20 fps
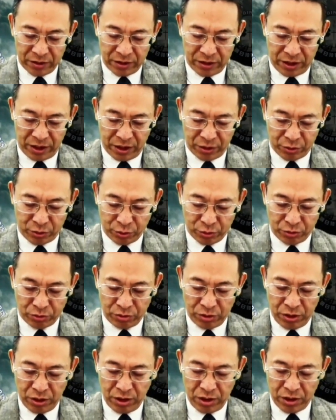耶稣
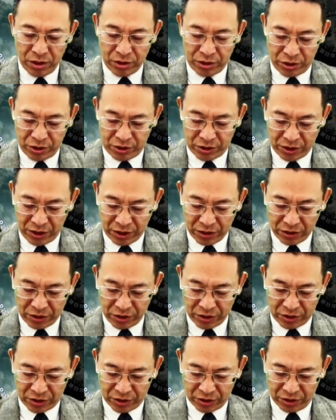是神
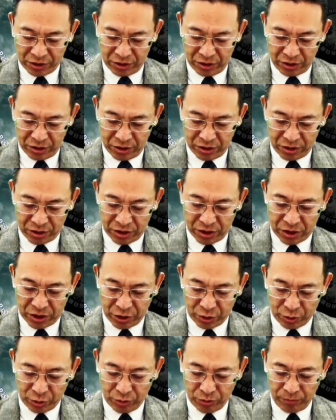之子及
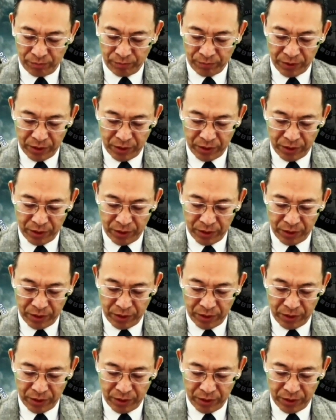基督，